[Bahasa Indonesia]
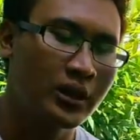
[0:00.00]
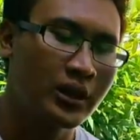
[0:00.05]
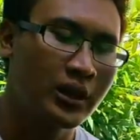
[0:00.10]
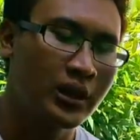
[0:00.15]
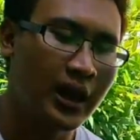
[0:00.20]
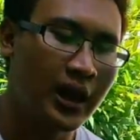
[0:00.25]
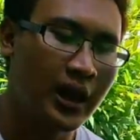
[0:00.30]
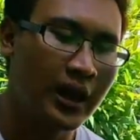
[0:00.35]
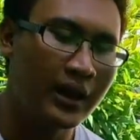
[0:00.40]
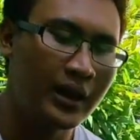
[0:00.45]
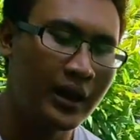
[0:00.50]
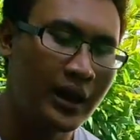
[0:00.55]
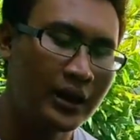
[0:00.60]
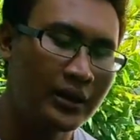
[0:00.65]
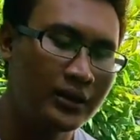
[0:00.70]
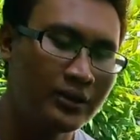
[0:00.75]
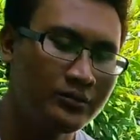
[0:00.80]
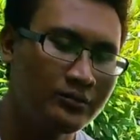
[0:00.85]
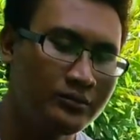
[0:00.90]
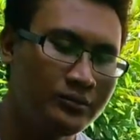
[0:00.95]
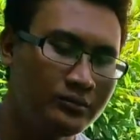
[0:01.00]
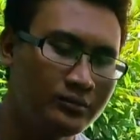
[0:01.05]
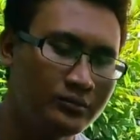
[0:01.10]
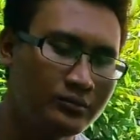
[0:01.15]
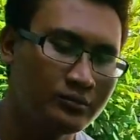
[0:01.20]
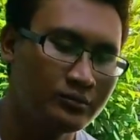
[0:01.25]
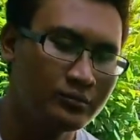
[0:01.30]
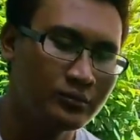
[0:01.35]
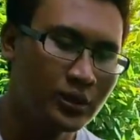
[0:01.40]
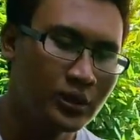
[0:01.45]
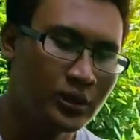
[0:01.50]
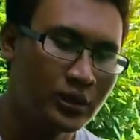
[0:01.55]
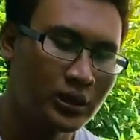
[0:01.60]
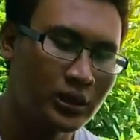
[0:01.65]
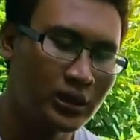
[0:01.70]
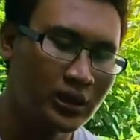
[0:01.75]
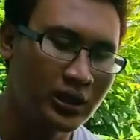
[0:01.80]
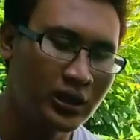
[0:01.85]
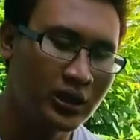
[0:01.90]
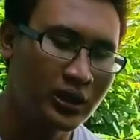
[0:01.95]
hilangkan
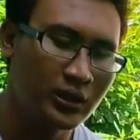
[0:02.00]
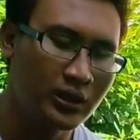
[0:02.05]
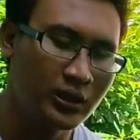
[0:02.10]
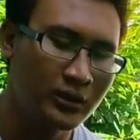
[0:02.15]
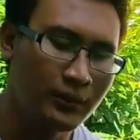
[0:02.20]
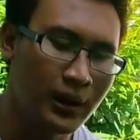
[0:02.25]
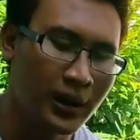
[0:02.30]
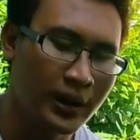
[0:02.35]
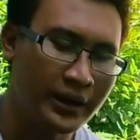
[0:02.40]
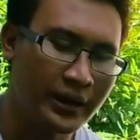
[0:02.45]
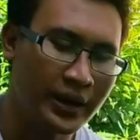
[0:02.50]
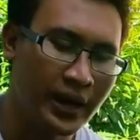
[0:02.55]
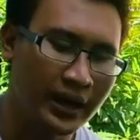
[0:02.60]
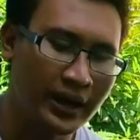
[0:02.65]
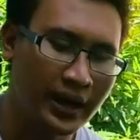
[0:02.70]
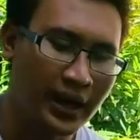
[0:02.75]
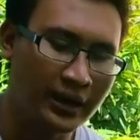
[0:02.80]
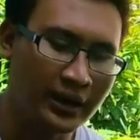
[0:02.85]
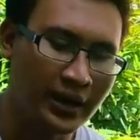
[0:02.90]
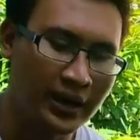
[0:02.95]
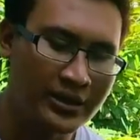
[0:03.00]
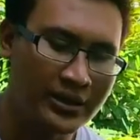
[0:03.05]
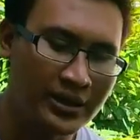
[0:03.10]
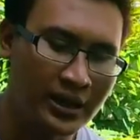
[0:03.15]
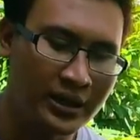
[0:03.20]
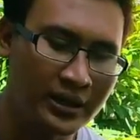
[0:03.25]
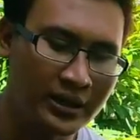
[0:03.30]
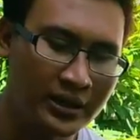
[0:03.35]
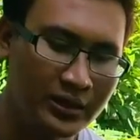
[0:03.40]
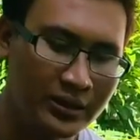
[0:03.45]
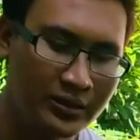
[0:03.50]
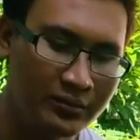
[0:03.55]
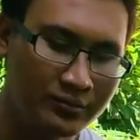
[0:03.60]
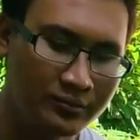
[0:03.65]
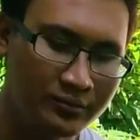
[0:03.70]
uh, bagian atasnya ini